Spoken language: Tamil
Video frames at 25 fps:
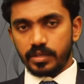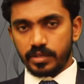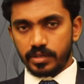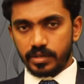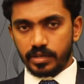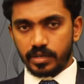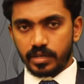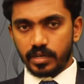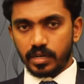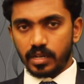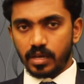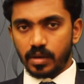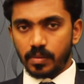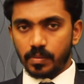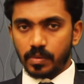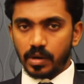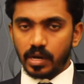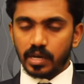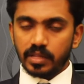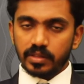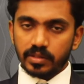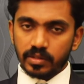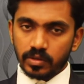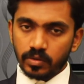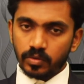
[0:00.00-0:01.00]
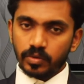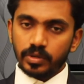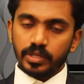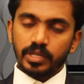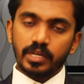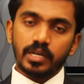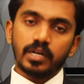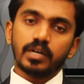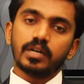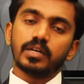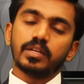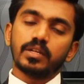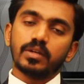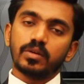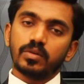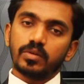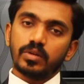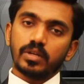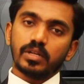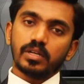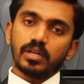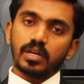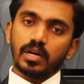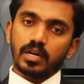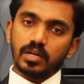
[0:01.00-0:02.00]
இருக்கலாம் அதனுடைய
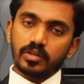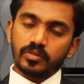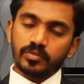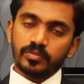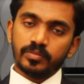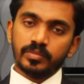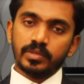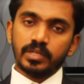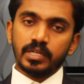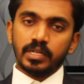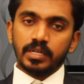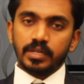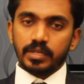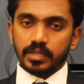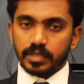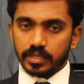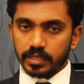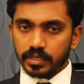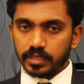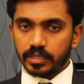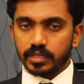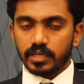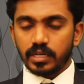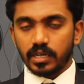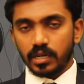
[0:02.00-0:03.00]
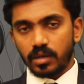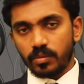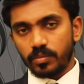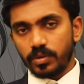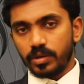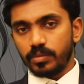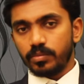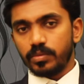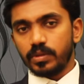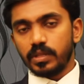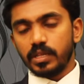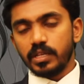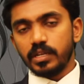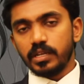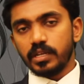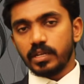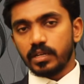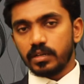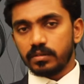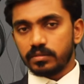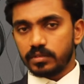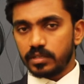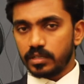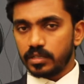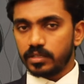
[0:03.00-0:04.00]
அறிகுறிகளாகவும் இருக்கலாம் என்பதை
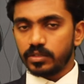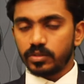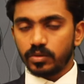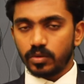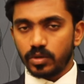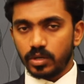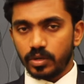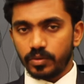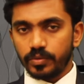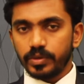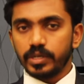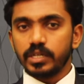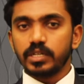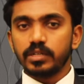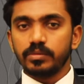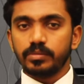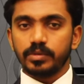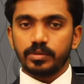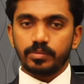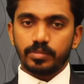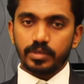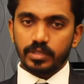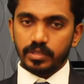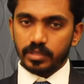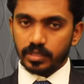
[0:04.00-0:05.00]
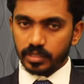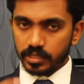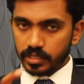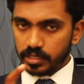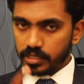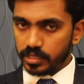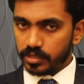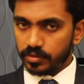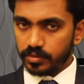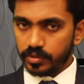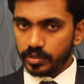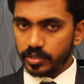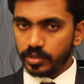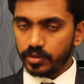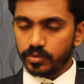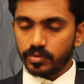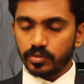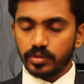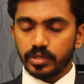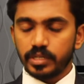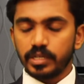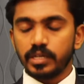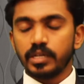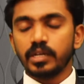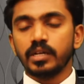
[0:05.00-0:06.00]
நீங்கள் தெரிந்து கொள்ள வேண்டும் என்பதுதான் இந்த
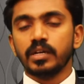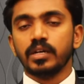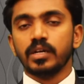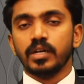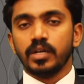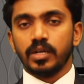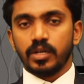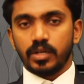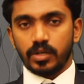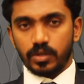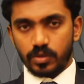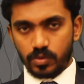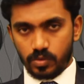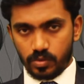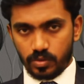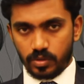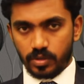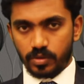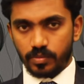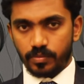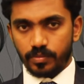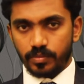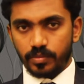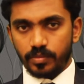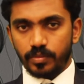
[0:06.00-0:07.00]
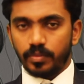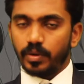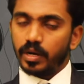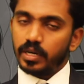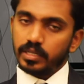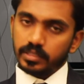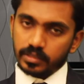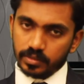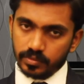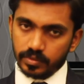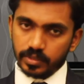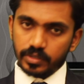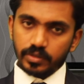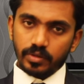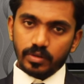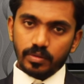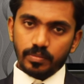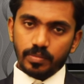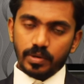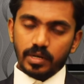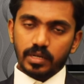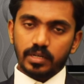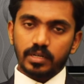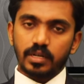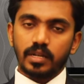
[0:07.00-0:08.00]
வீடியோனுடைய நோக்கம் அடுத்த
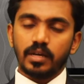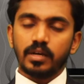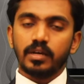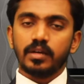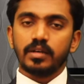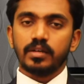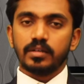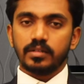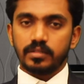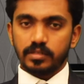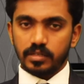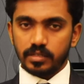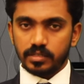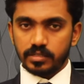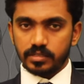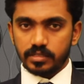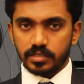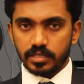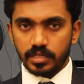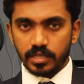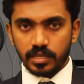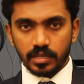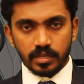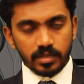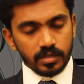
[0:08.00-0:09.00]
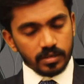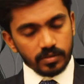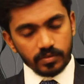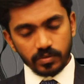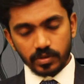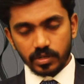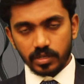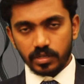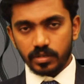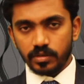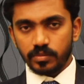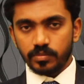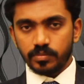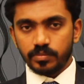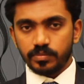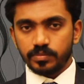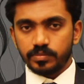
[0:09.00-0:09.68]
வீடியோவில் பார்க்கலாம் நன்றி வணக்கம்